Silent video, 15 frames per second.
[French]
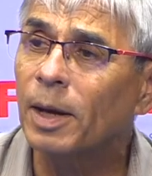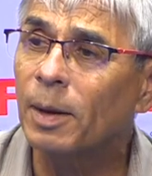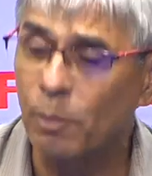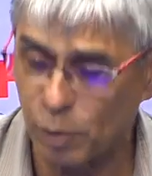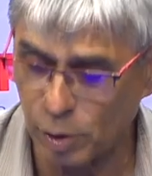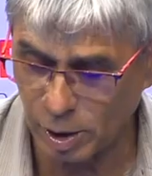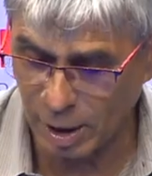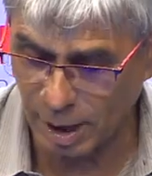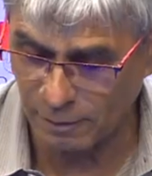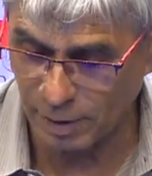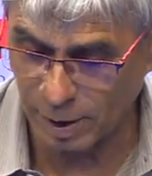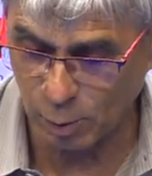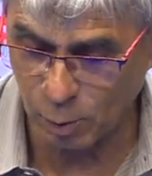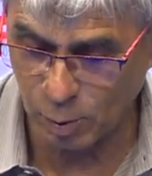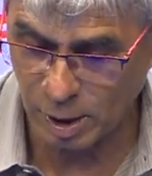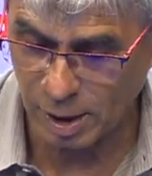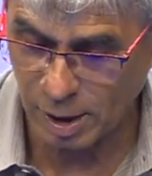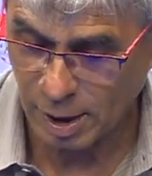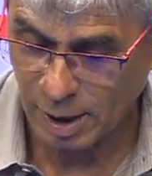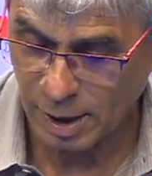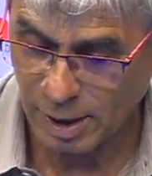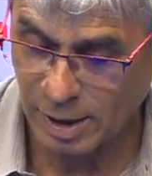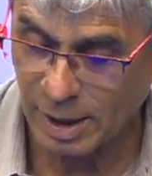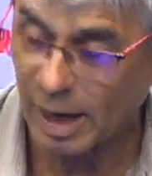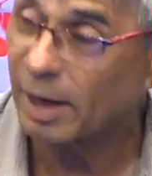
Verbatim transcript: Et puis avec lui, il y a